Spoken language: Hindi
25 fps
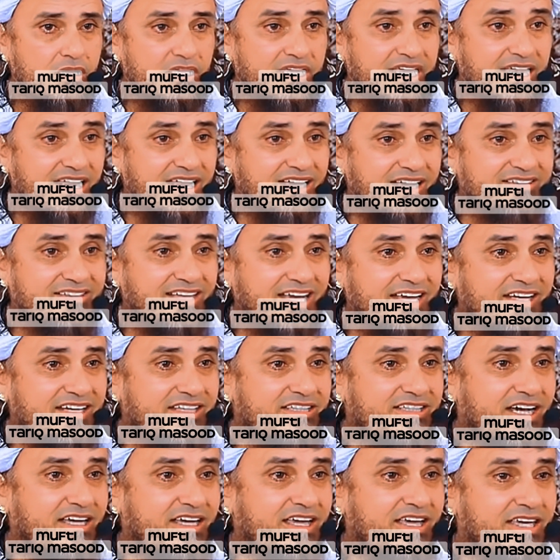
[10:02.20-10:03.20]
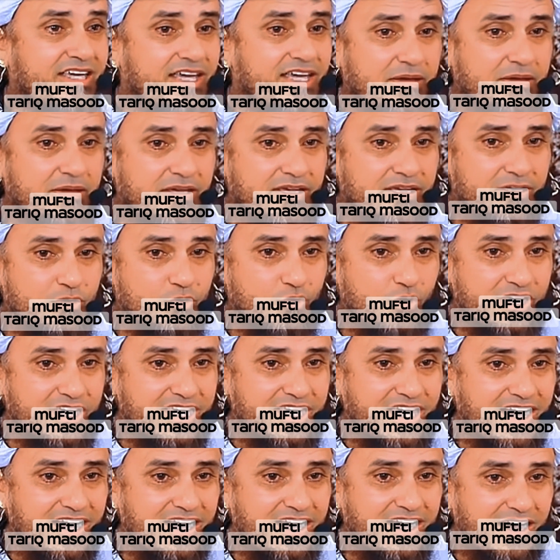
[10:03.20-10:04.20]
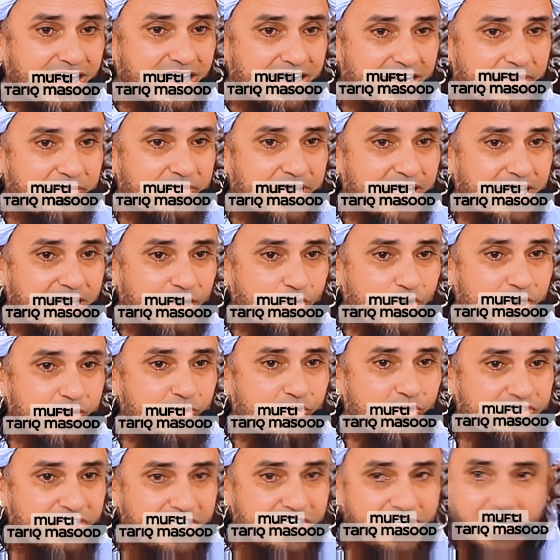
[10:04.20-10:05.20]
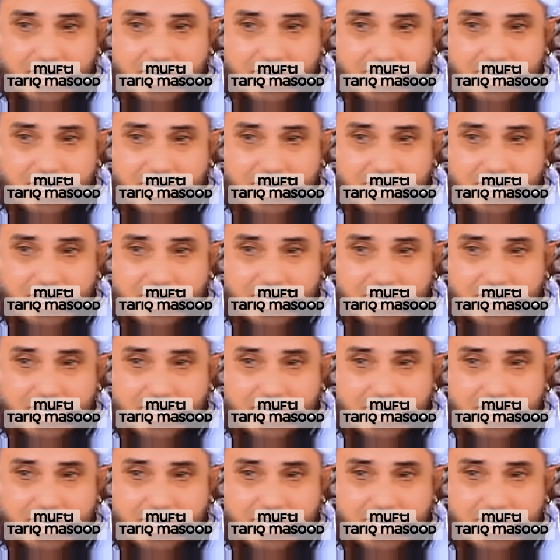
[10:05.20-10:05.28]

कि लगता ही नहीं था कि ये कोई क्या आलिम है कोई मुफ्ती